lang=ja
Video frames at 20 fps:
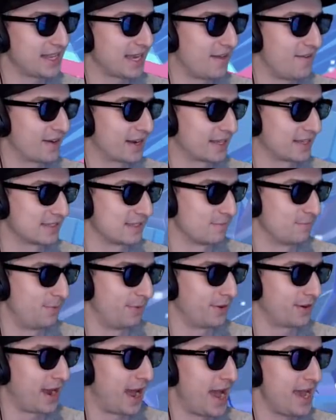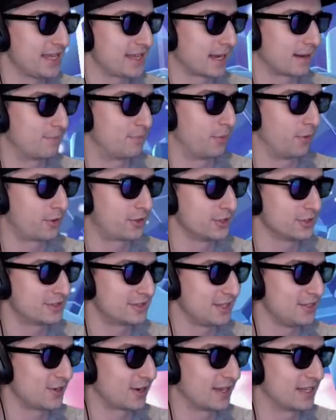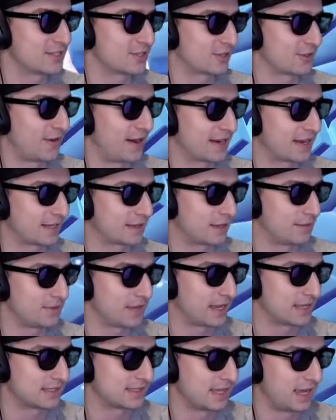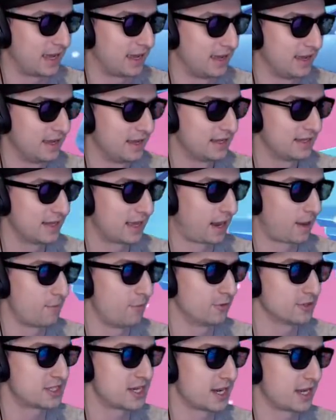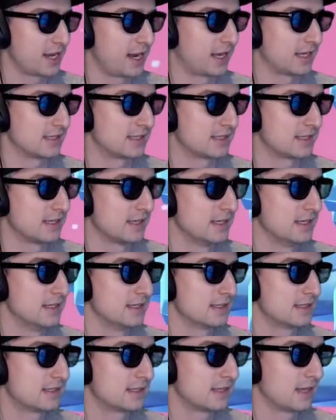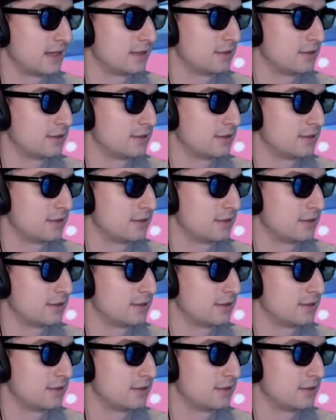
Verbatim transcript: 手が悪かったですね僕相手が僕っていうのがねちょっと悪かったみたいですねなんか申し訳ないですさ